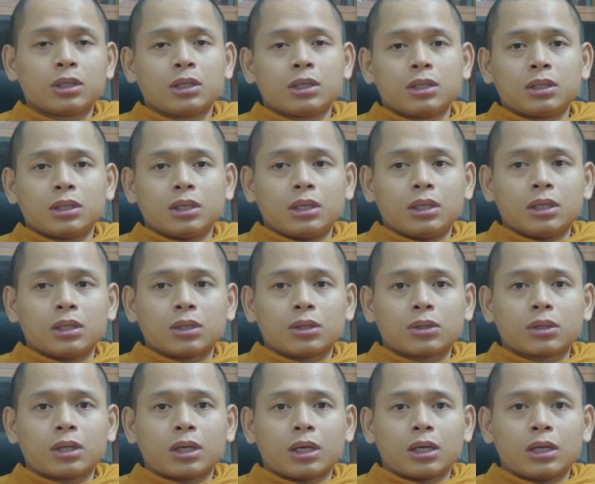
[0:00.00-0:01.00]
thì có
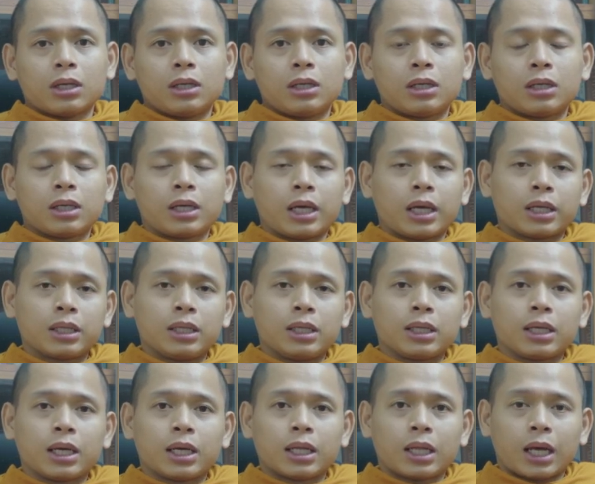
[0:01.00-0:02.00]
thể nghe đi
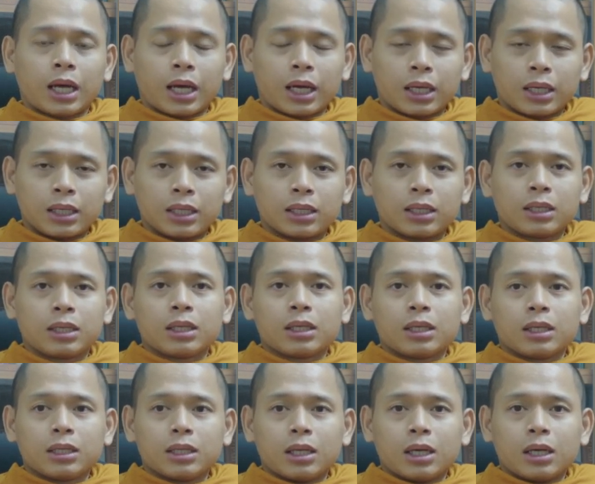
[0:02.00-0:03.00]
nghe lại
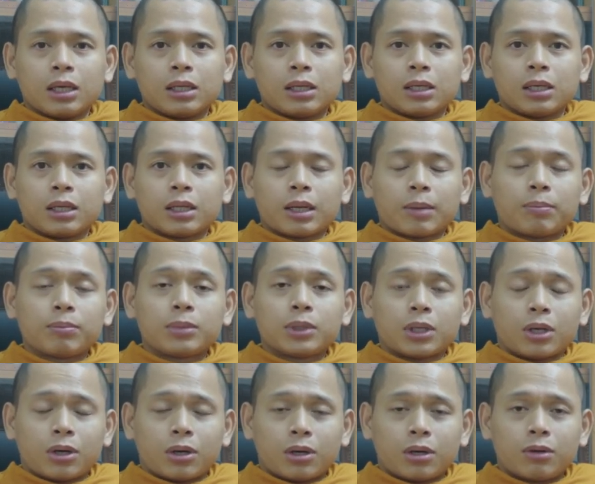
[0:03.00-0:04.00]
để nắm
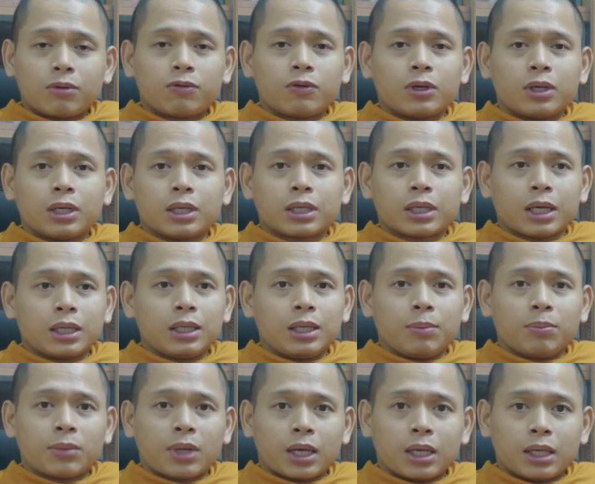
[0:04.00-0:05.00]
rõ về khái
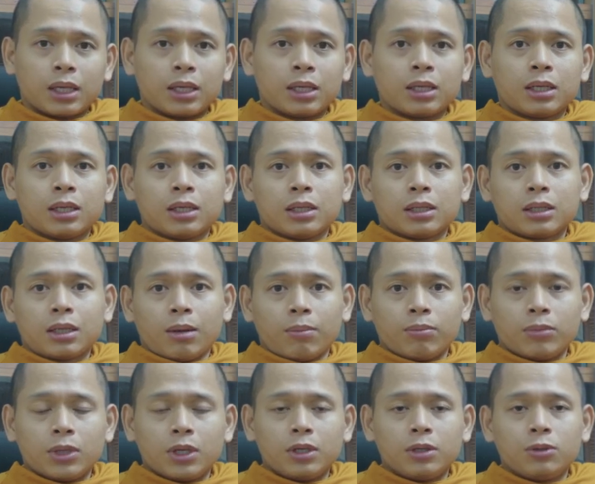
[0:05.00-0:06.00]
niệm này thậm
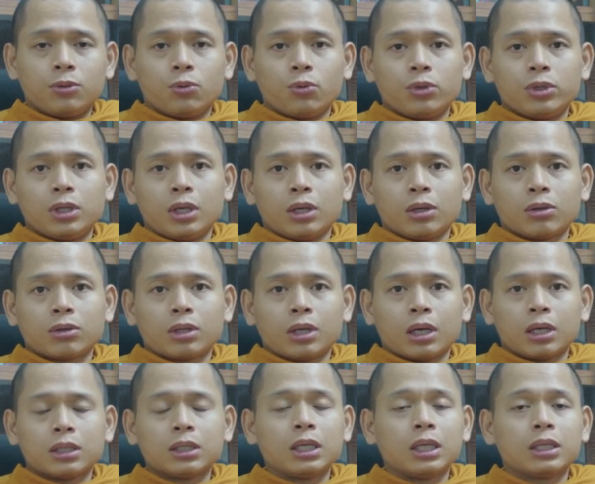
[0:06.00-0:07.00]
chí quý vị có
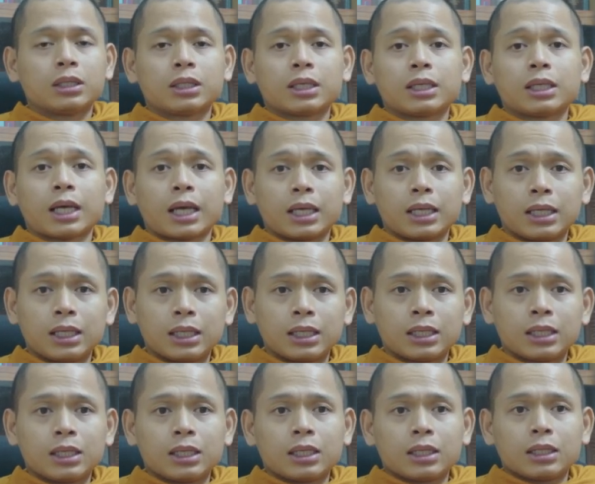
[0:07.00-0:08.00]
thể ghi ra giấy
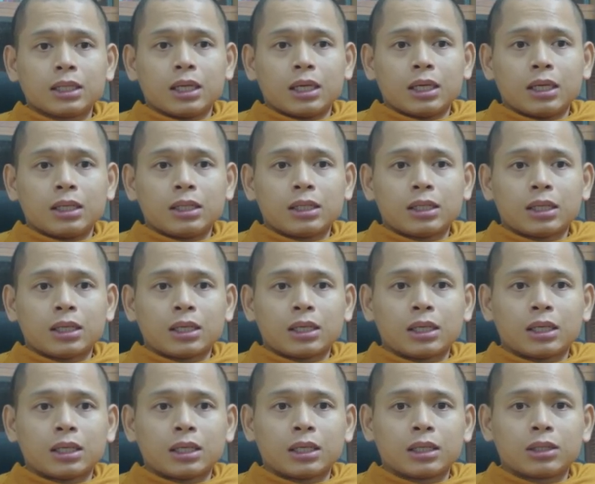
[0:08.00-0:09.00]
để à,
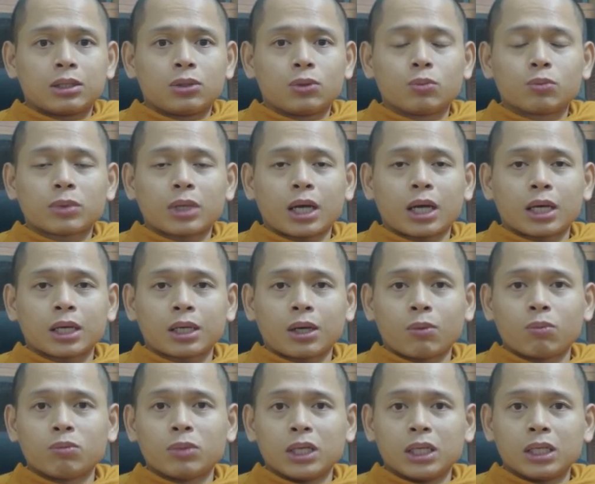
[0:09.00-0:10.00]
chúng ta
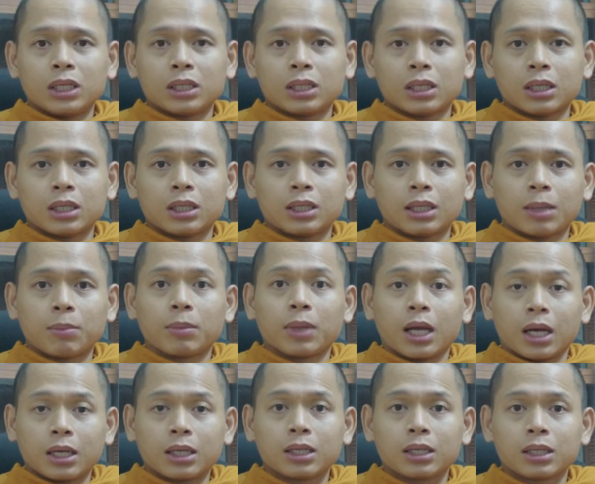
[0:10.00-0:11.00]
không bị à, nhầm
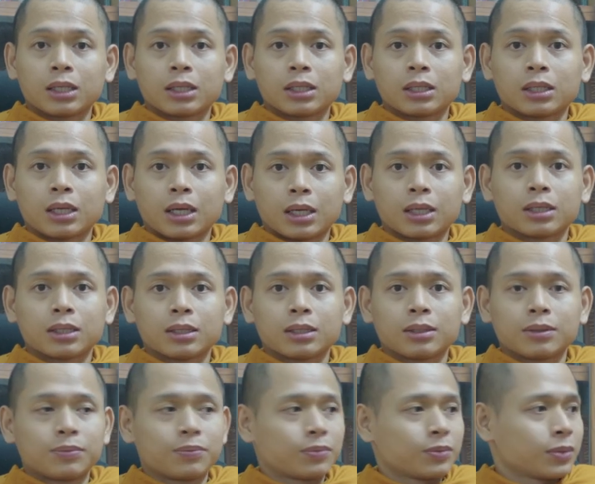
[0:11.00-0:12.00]
lẫn ha
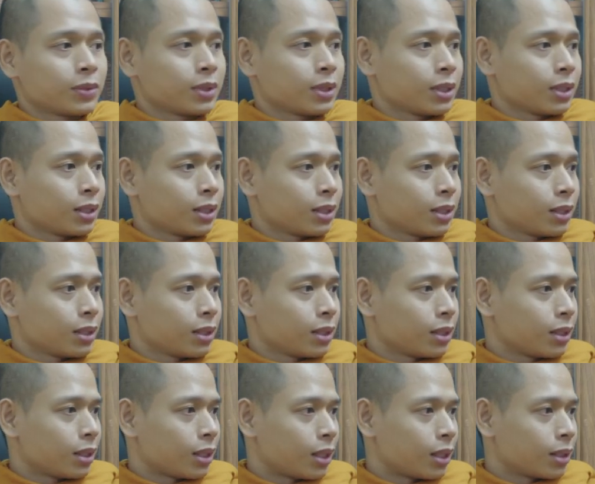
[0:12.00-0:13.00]

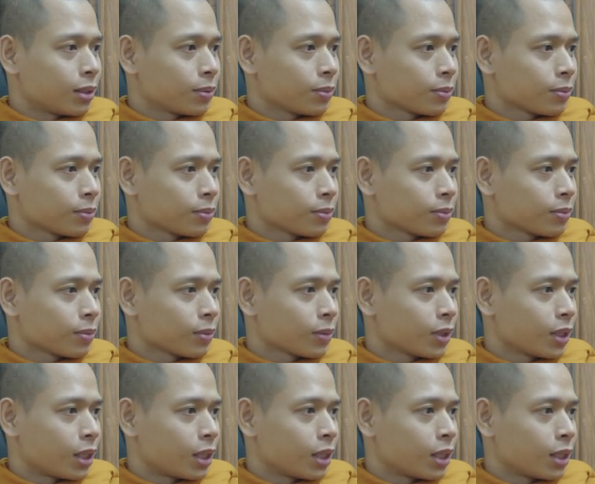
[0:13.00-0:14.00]
dạ
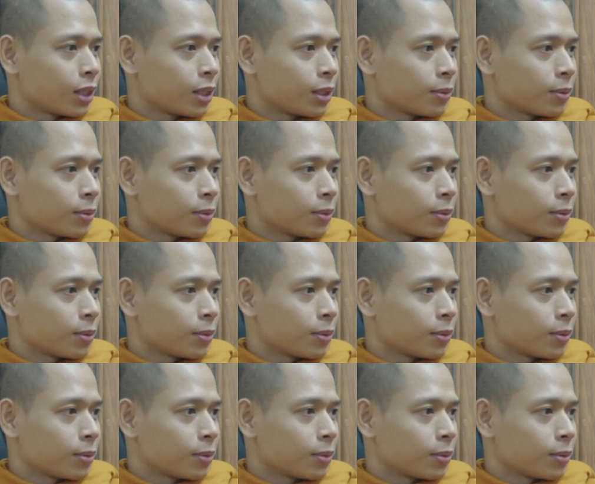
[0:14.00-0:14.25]
dạ dạ dạ